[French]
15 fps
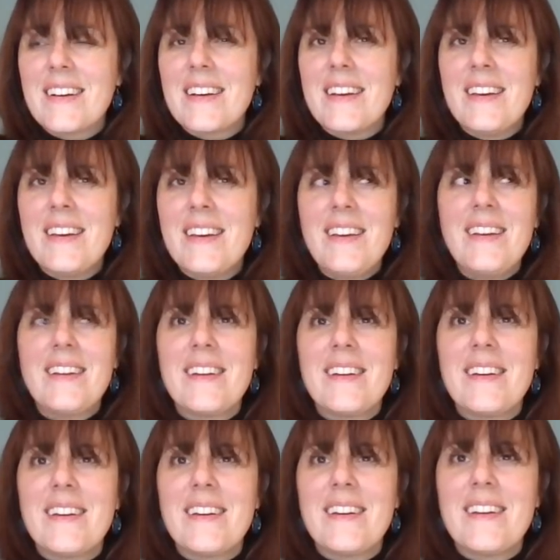Et,
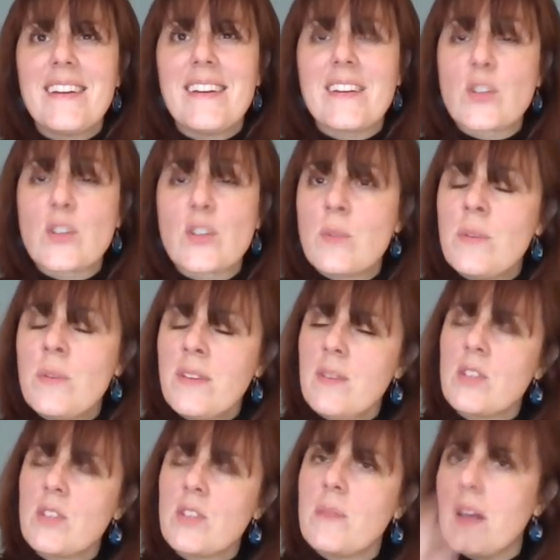et je lui demandais,
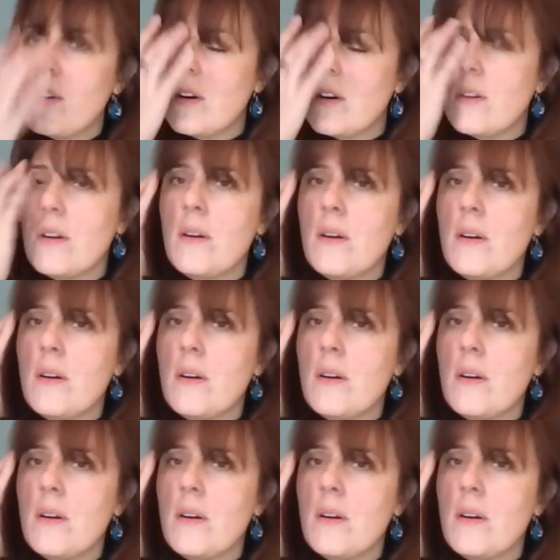j'ai mais alors, euh,